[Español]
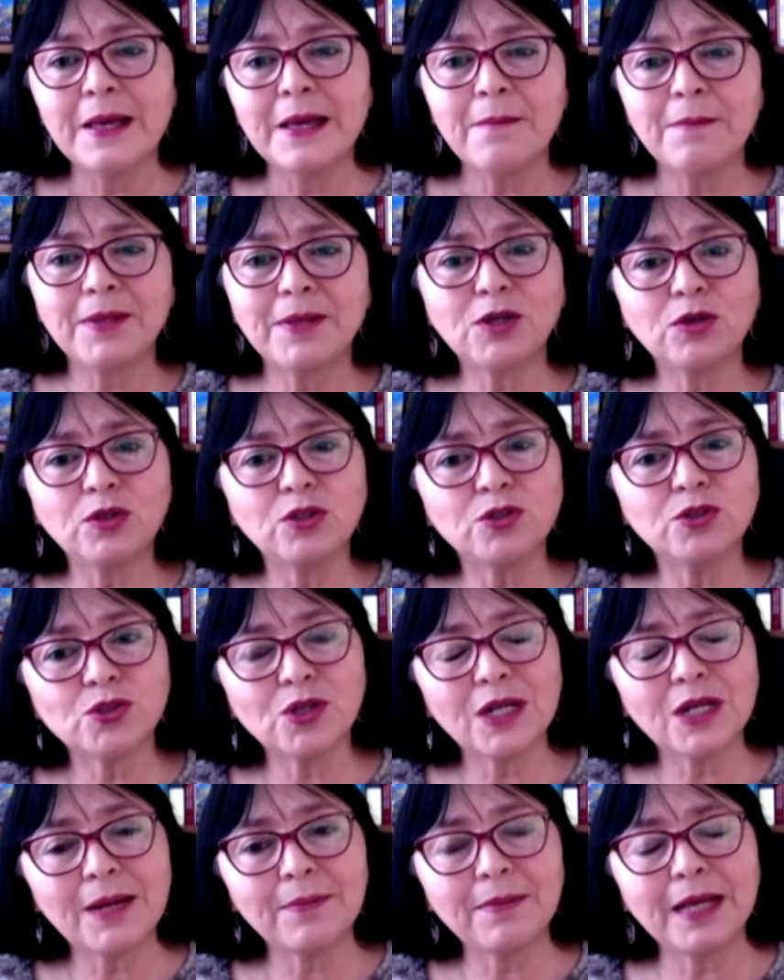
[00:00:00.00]
pero no
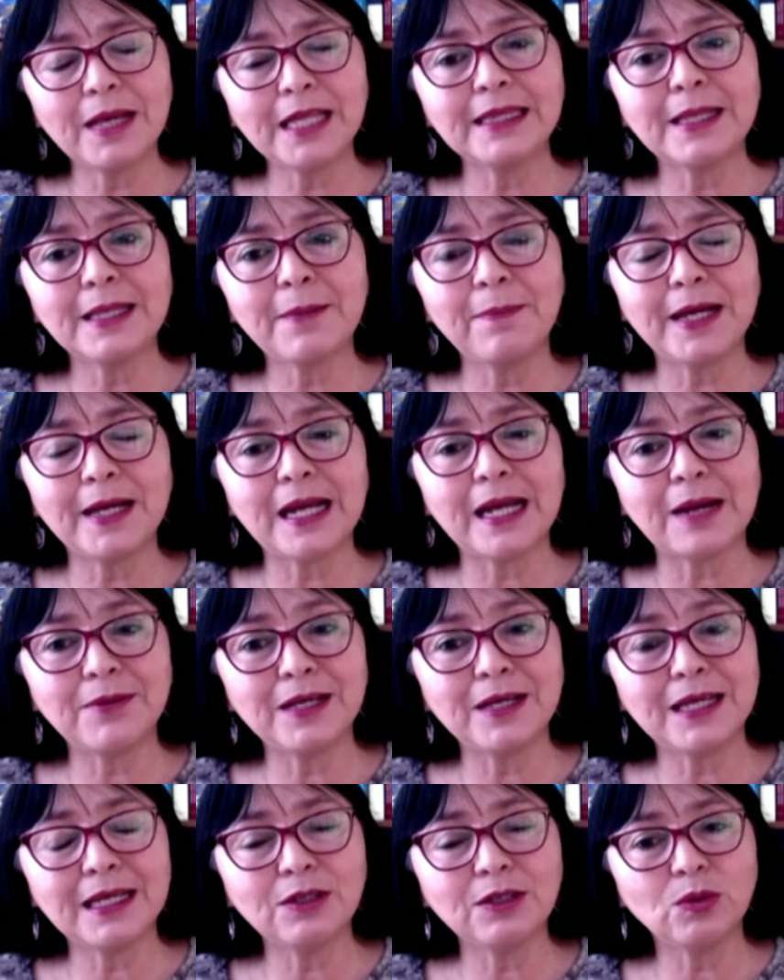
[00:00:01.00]
solamente para
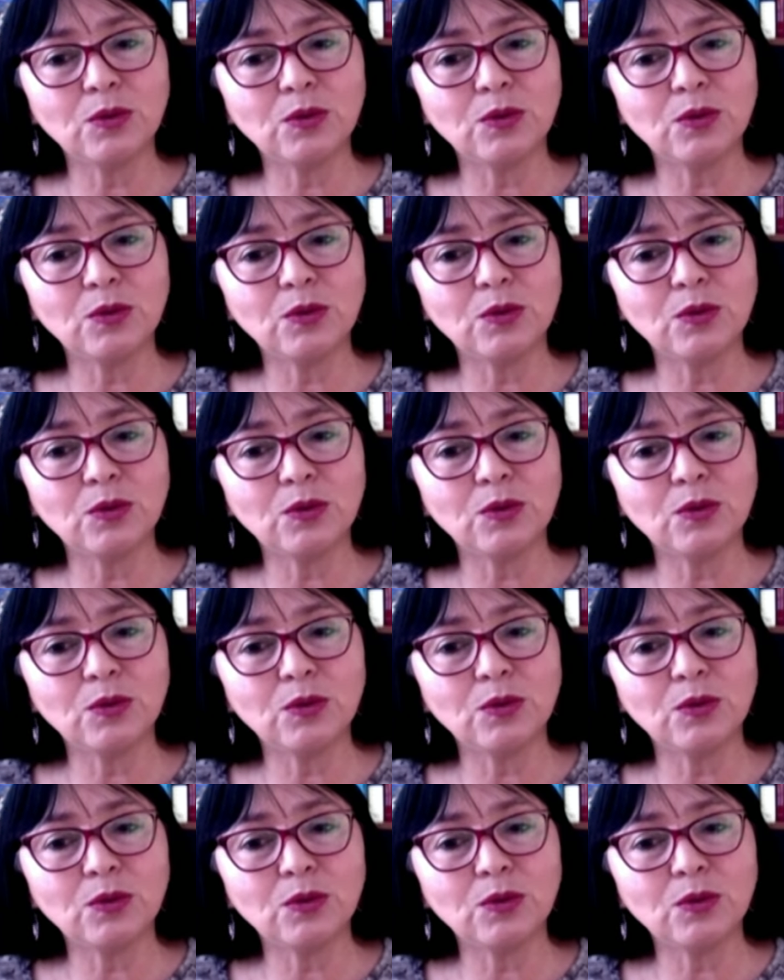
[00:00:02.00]
ver